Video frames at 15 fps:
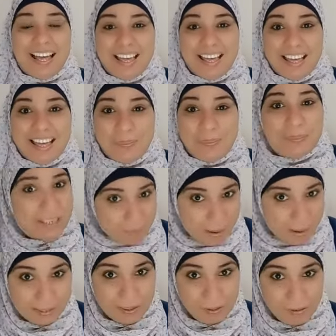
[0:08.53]
آه بالنسبه
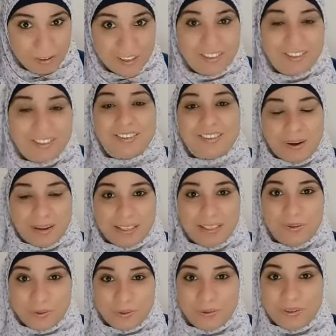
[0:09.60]
لعيد الفطر لو عايزين
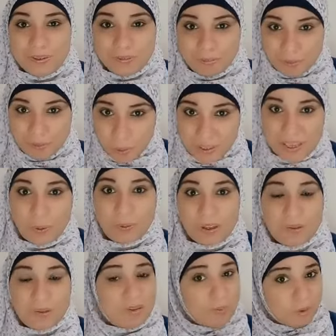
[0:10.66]
نقول كل سنه وانتم
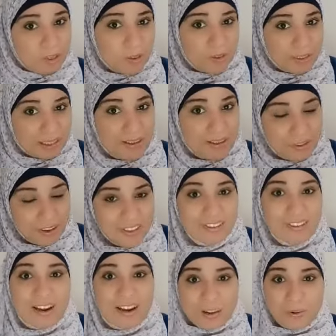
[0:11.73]
طيبين بمناسبه عيد الفطر
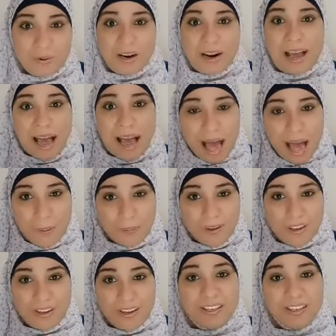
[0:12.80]
هنقول هابي
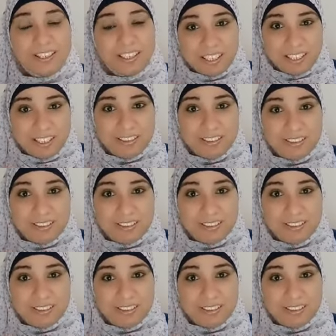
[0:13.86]
ايد